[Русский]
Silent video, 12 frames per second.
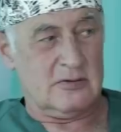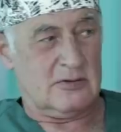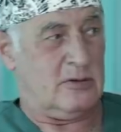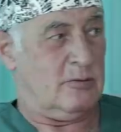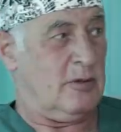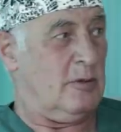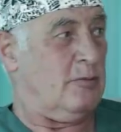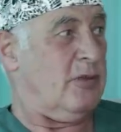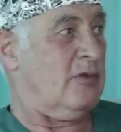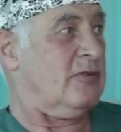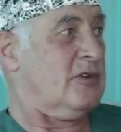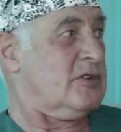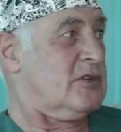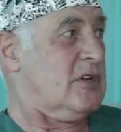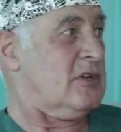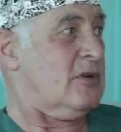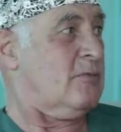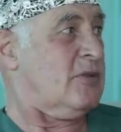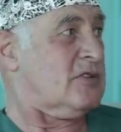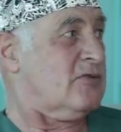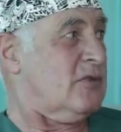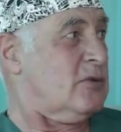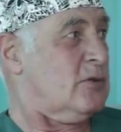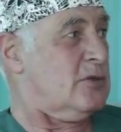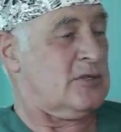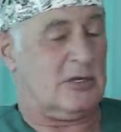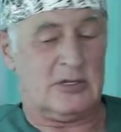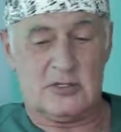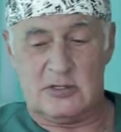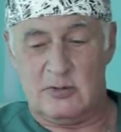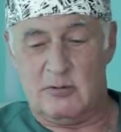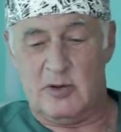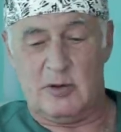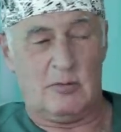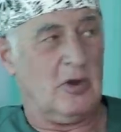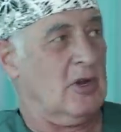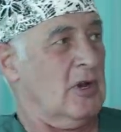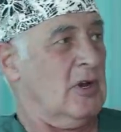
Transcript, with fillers: с любым повреждением позвоночника, с любым,